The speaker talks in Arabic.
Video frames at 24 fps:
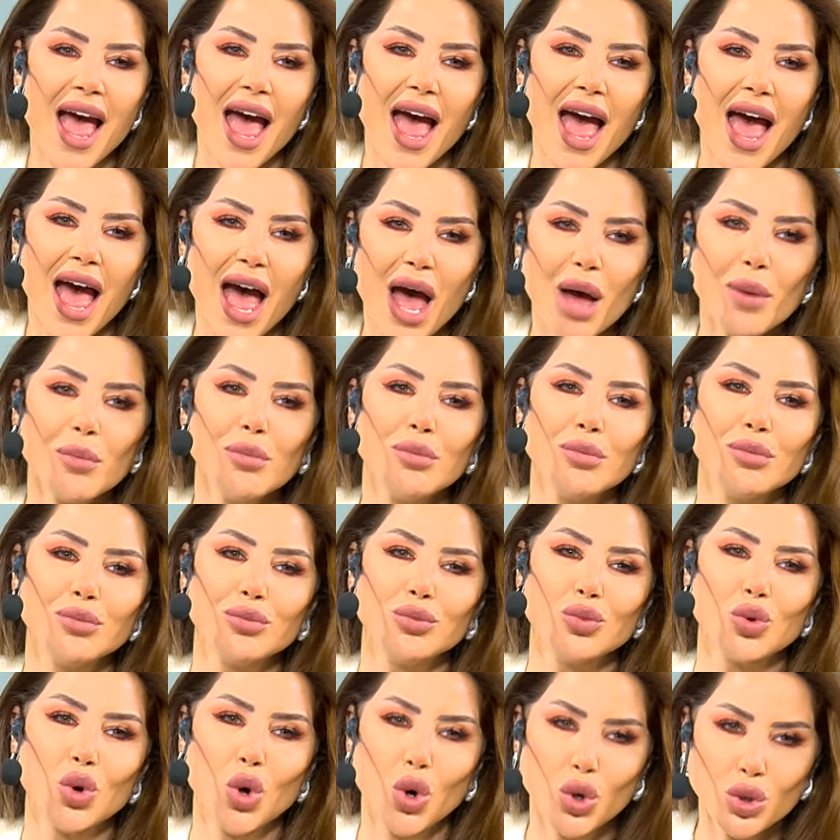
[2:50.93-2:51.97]
أهم
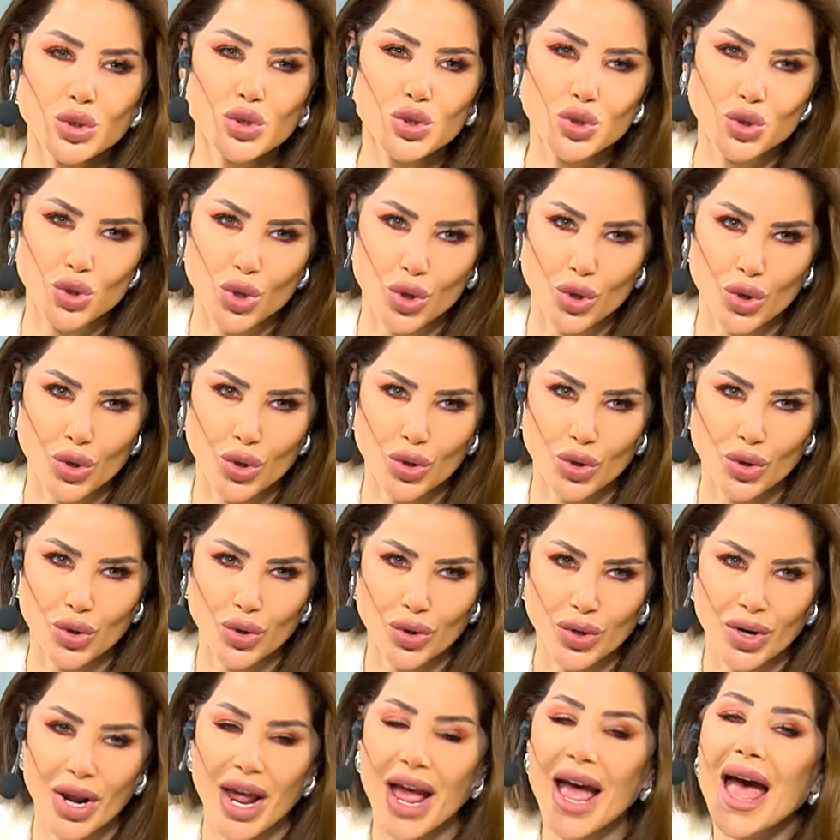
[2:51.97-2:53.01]
عنصر
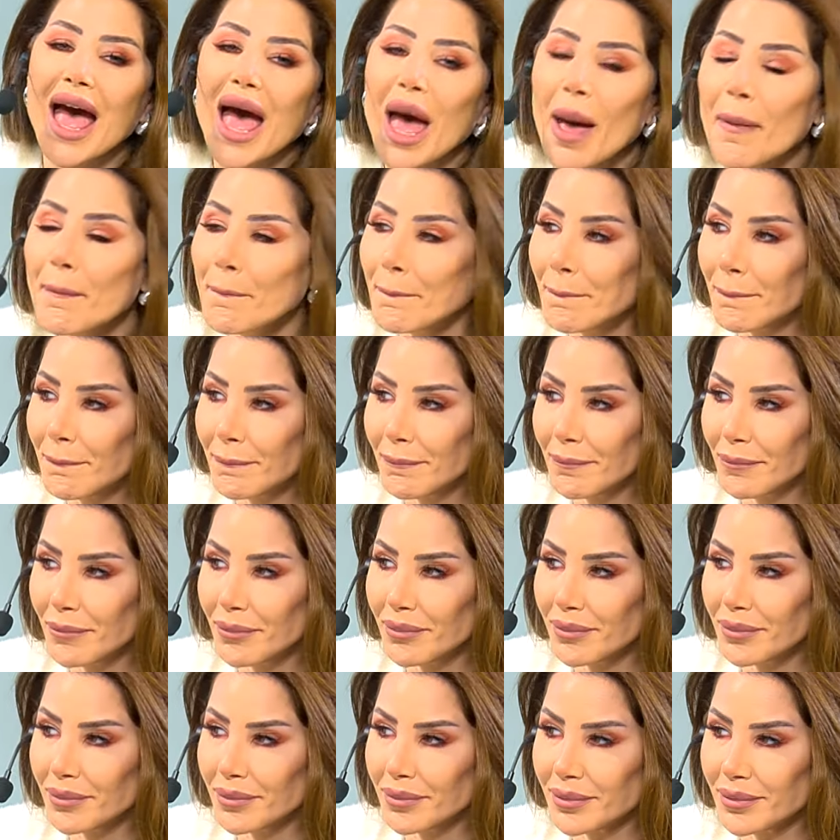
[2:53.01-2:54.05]
أهم
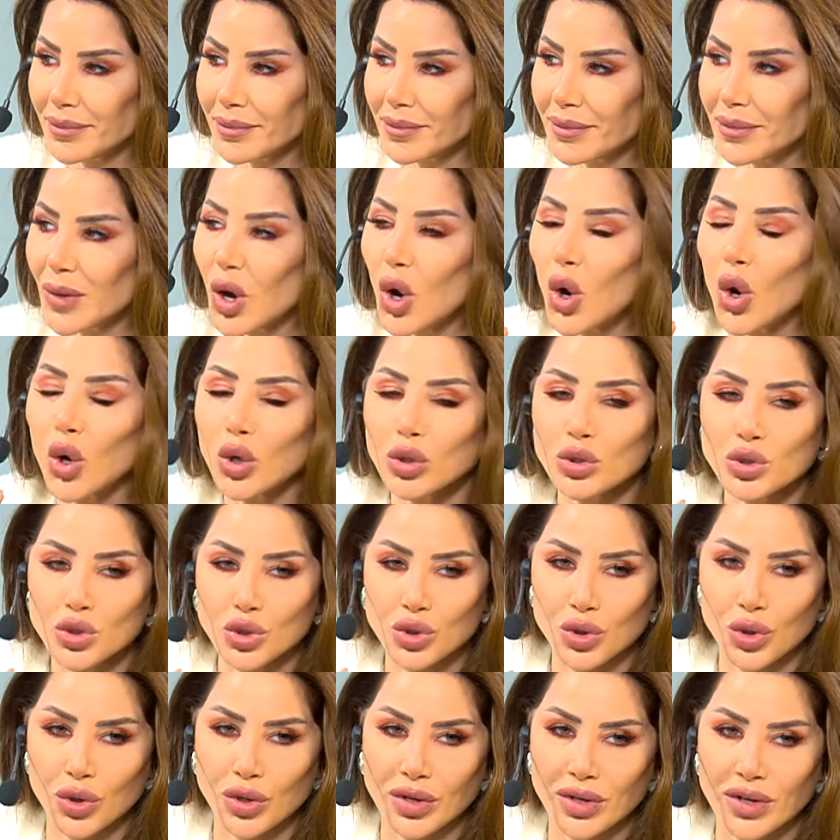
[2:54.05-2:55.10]

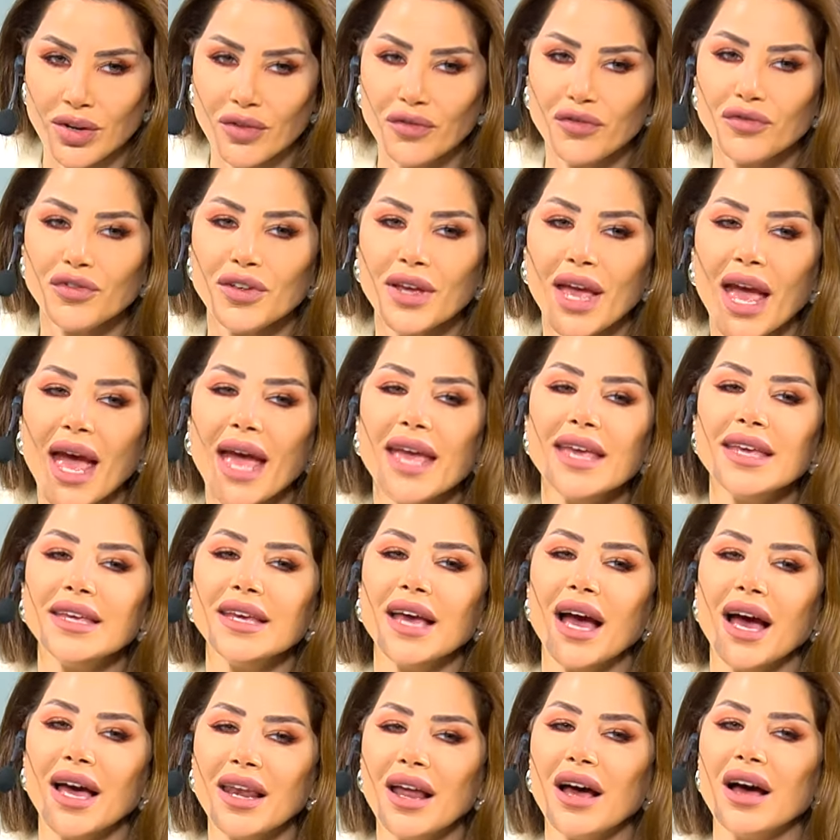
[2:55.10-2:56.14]
عنصر في أي
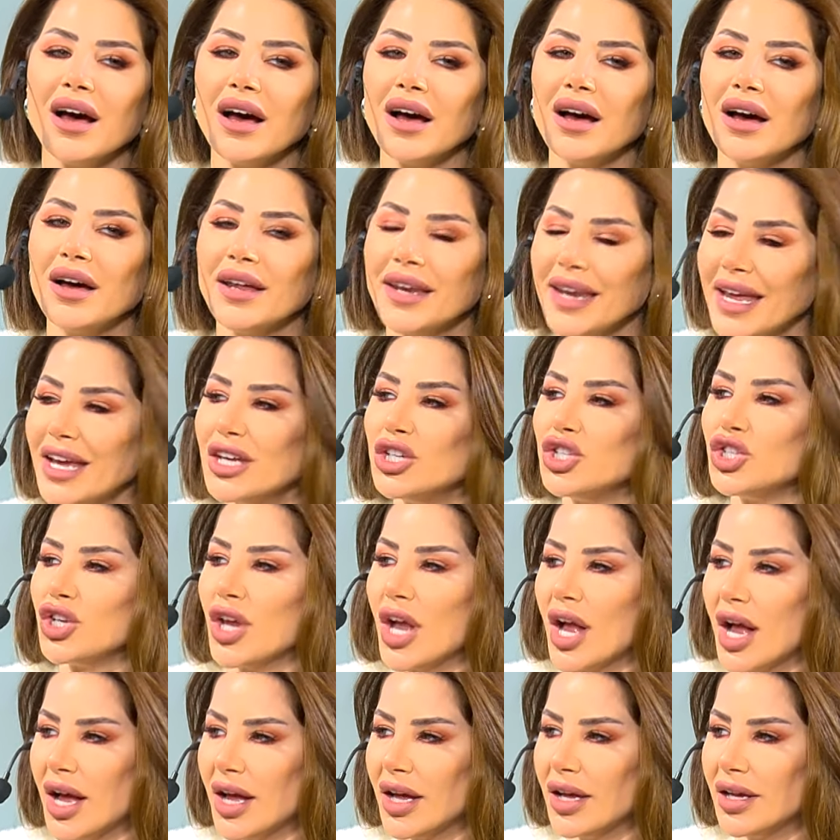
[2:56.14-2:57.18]
علاقة
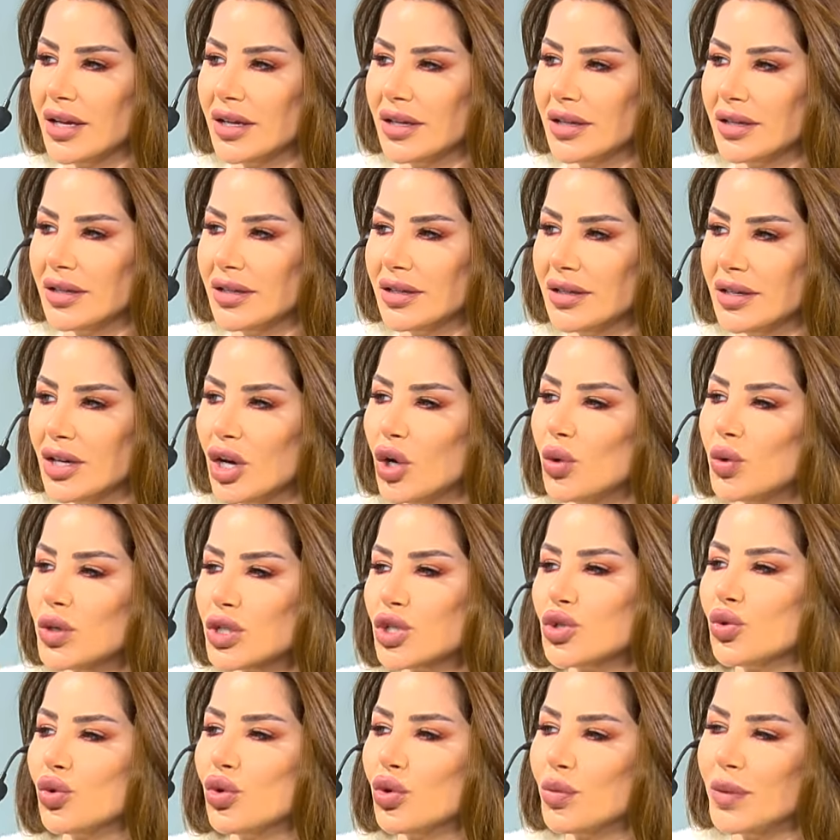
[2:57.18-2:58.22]
ناجحة هو
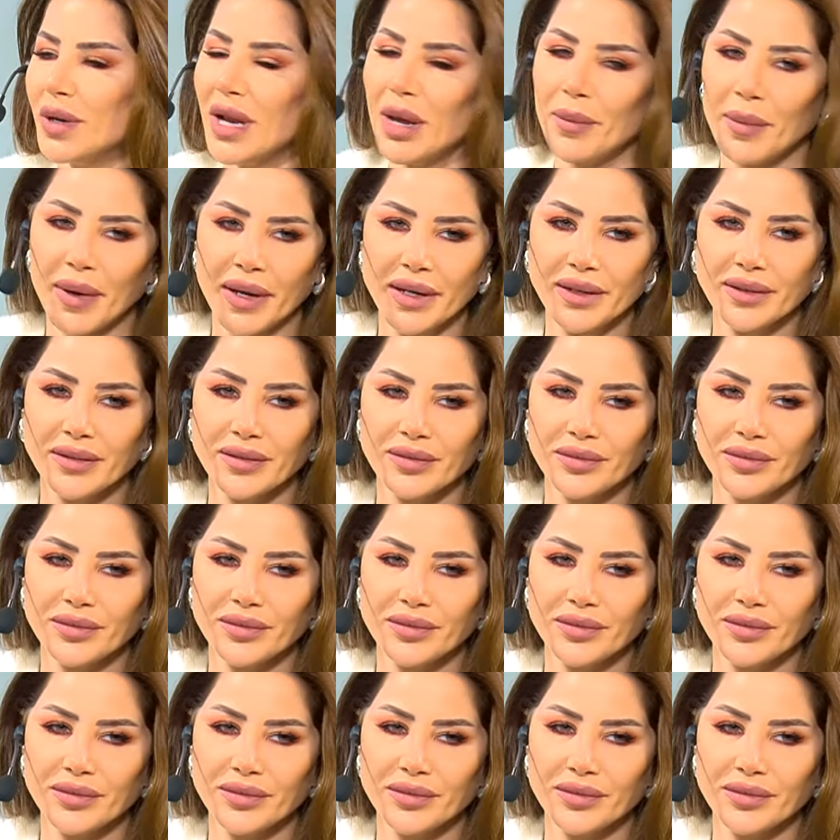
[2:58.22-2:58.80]
الشعور بالأمان كثير